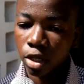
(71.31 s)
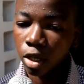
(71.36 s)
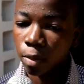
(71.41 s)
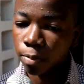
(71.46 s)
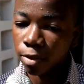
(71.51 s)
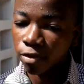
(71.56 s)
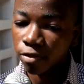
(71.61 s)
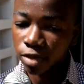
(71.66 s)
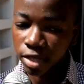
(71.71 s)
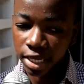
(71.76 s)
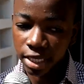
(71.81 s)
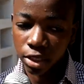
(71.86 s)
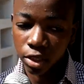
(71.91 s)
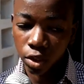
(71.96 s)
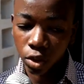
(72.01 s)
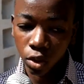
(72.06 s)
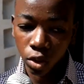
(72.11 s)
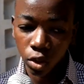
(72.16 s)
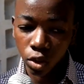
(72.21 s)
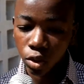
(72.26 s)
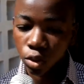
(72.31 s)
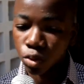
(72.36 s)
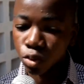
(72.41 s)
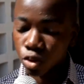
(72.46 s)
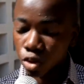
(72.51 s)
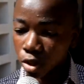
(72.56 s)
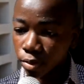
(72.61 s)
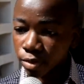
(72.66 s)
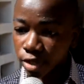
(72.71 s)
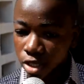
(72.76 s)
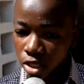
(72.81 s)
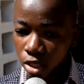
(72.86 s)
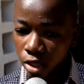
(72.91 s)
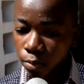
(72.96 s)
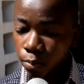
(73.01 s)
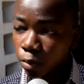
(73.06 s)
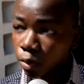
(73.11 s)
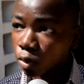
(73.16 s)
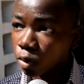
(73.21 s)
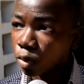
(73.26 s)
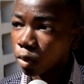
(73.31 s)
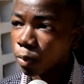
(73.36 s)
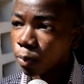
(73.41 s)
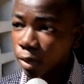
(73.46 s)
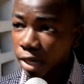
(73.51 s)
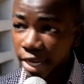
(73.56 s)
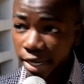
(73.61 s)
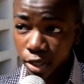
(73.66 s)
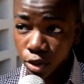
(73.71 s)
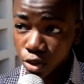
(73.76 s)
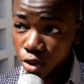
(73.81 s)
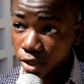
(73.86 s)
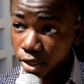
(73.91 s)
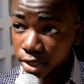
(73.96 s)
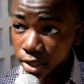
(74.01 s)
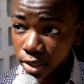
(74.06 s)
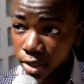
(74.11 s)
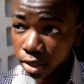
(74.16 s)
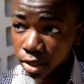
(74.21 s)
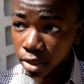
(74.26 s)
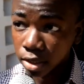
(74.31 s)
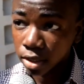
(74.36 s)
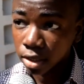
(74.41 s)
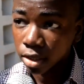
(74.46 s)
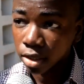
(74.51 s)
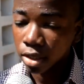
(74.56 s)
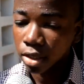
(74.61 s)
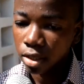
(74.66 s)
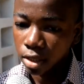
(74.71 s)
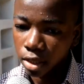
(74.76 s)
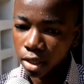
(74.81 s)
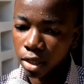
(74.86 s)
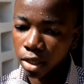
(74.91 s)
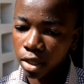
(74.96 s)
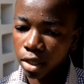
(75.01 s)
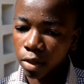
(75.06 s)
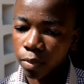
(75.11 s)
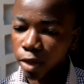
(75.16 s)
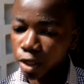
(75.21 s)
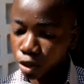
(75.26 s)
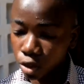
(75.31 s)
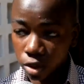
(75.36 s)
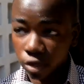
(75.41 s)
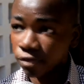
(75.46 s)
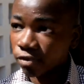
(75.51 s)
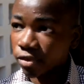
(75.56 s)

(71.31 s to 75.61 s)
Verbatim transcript: Le prof nous a dit que nous sommes ici pour, la réussite. Et moi, je suis